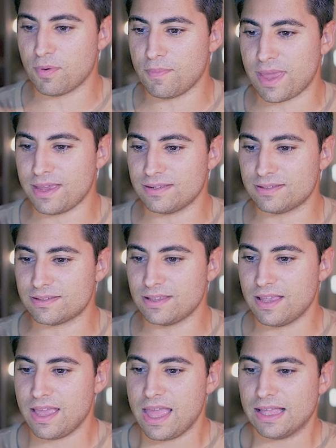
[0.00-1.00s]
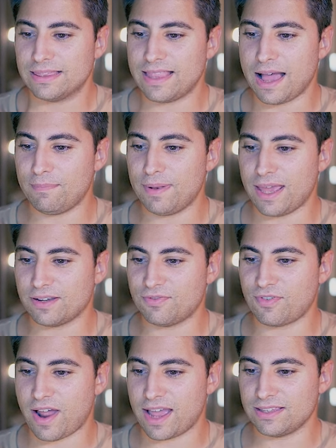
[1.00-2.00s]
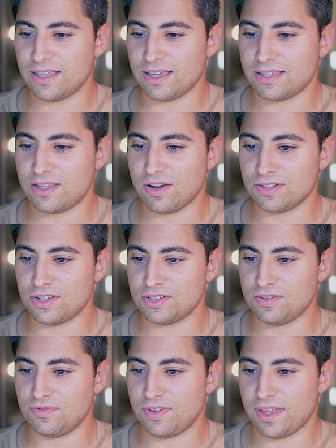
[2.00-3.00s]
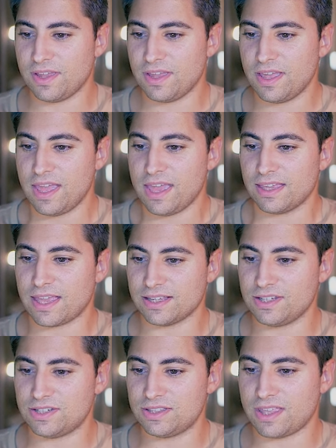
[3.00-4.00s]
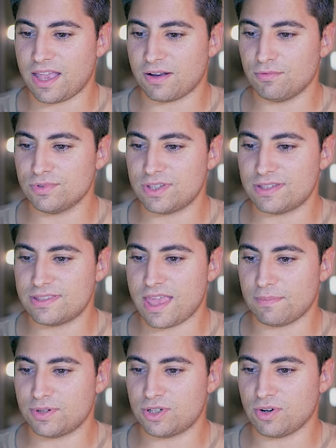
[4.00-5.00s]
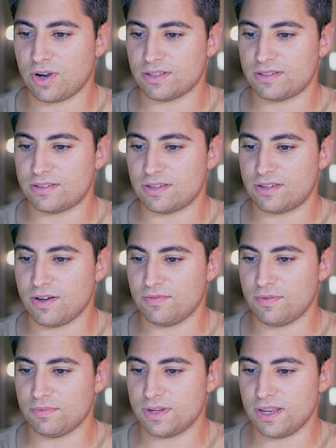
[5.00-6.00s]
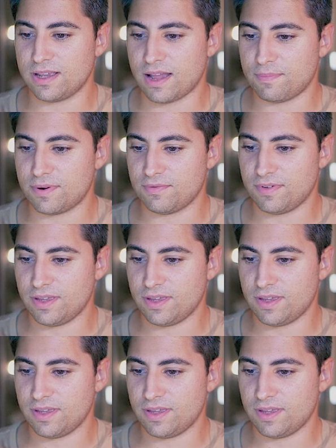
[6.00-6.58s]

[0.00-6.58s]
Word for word: pro mês da Black Friday aqui, ó, a gente vê que a gente tem alguns snapshots aqui, ó, vamos clicar para